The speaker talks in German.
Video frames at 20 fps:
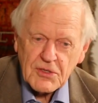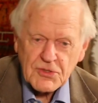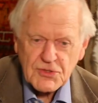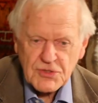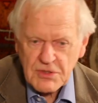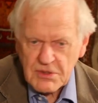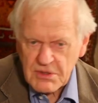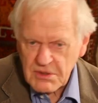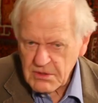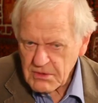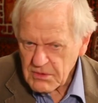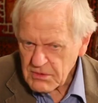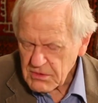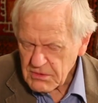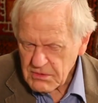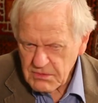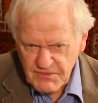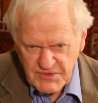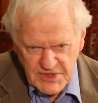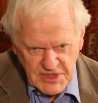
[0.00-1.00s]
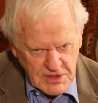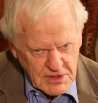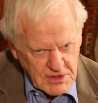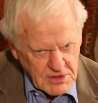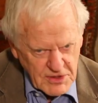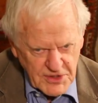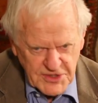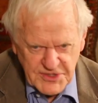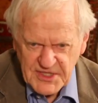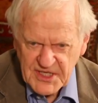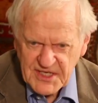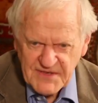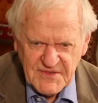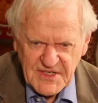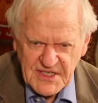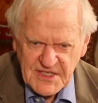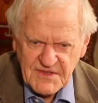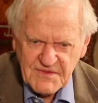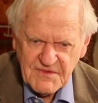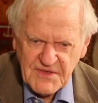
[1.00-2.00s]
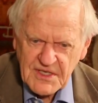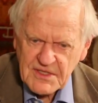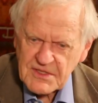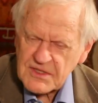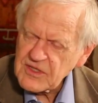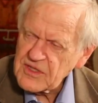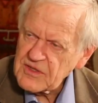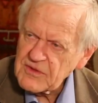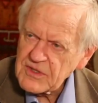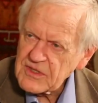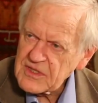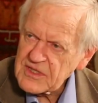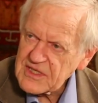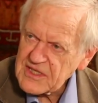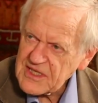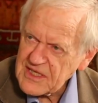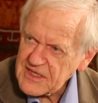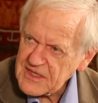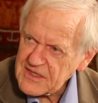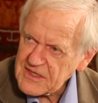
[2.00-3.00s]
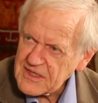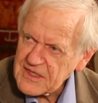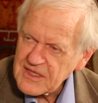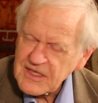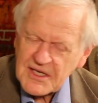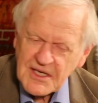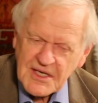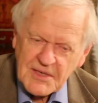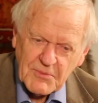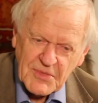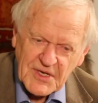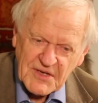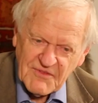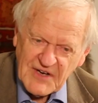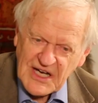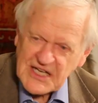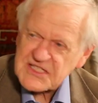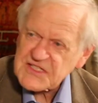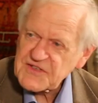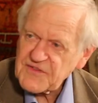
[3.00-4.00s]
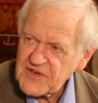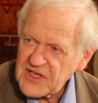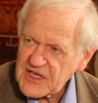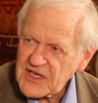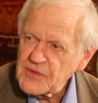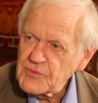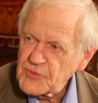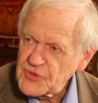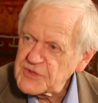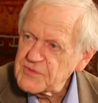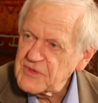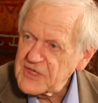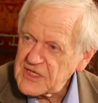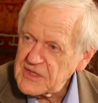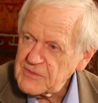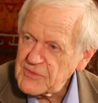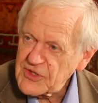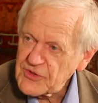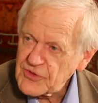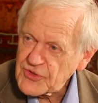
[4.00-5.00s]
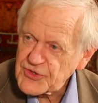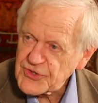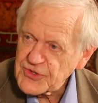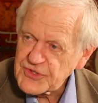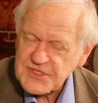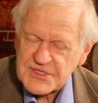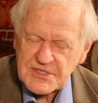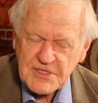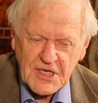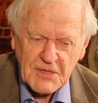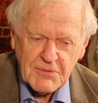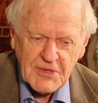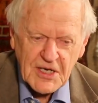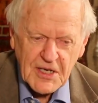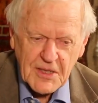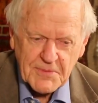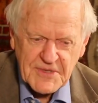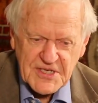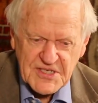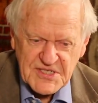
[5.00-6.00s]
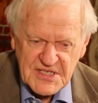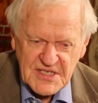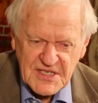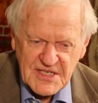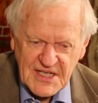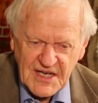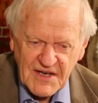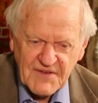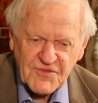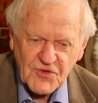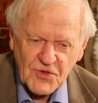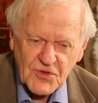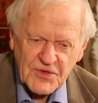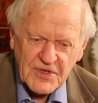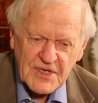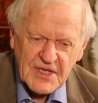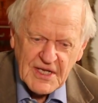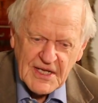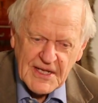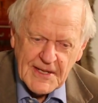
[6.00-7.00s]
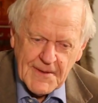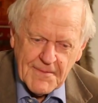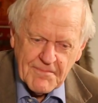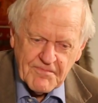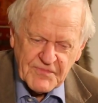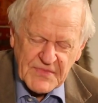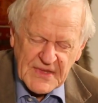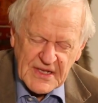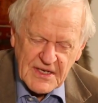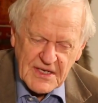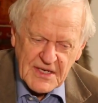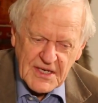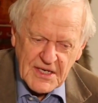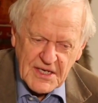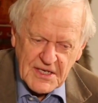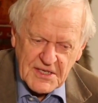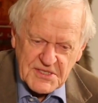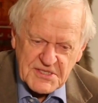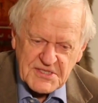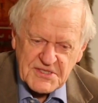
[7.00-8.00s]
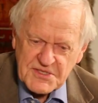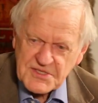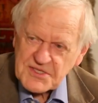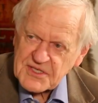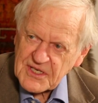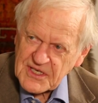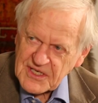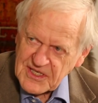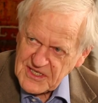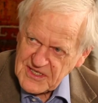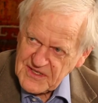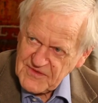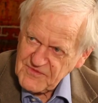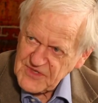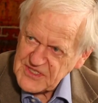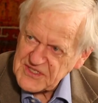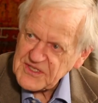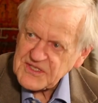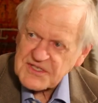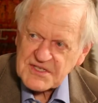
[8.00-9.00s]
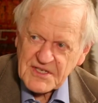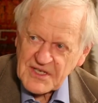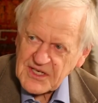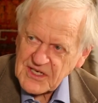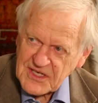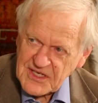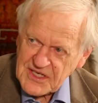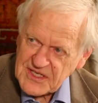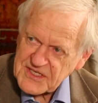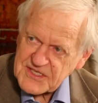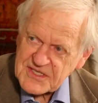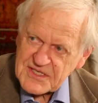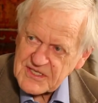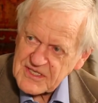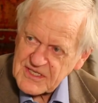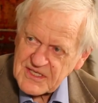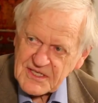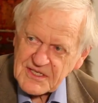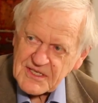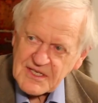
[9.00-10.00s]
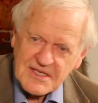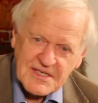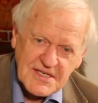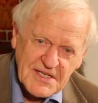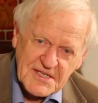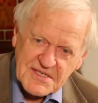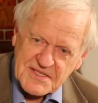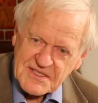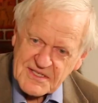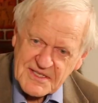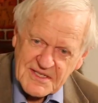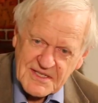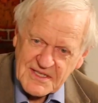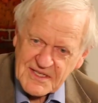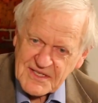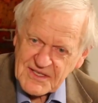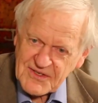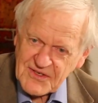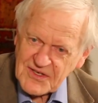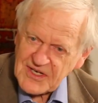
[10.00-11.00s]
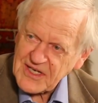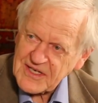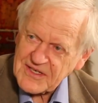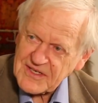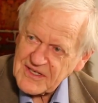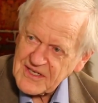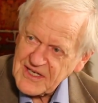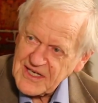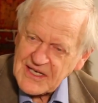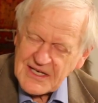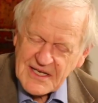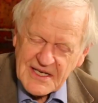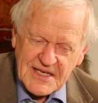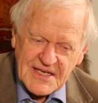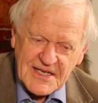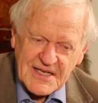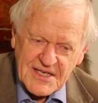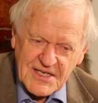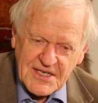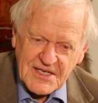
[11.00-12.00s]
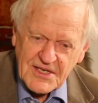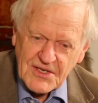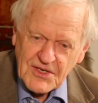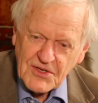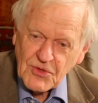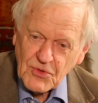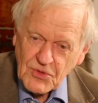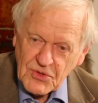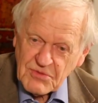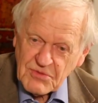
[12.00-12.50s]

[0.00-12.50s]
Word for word: äh, wenn Leute erwähnt werden, deren Privatsphäre muss man immer noch schützen. Aber abgesehen davon, äh, ist das ja, wird das ja alles in den nächsten Jahren äh,